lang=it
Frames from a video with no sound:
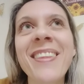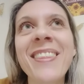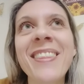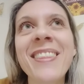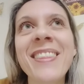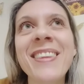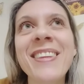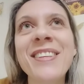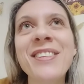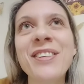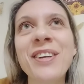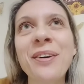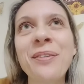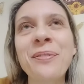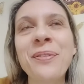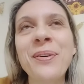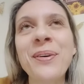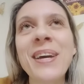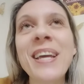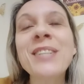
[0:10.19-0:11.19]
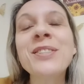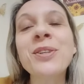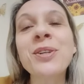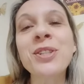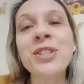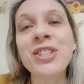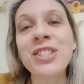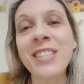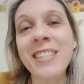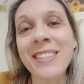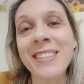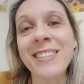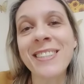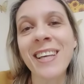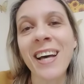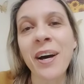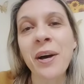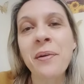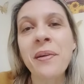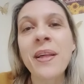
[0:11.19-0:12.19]
diciamo,
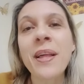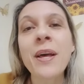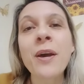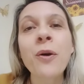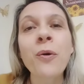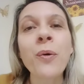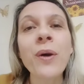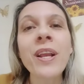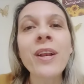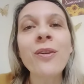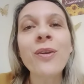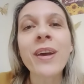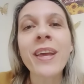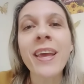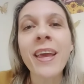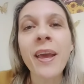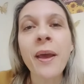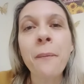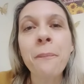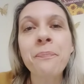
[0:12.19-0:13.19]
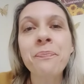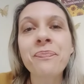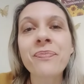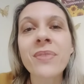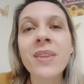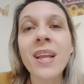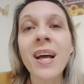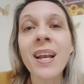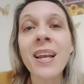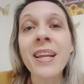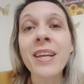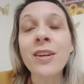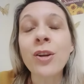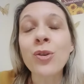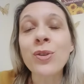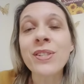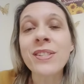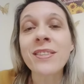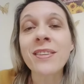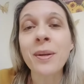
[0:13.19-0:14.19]
esorcizza quello che dalle
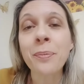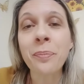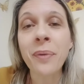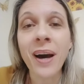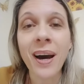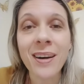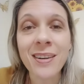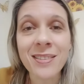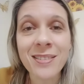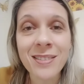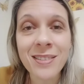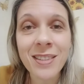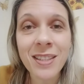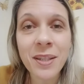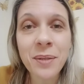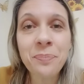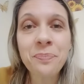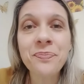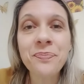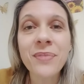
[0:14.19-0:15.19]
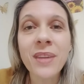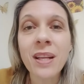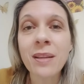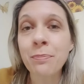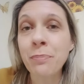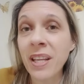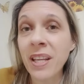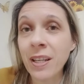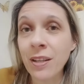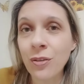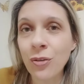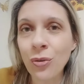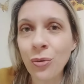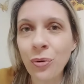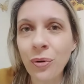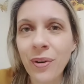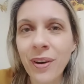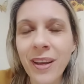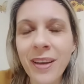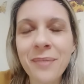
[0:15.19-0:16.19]
nostre parti, il
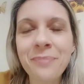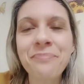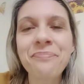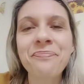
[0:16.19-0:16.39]
meridione,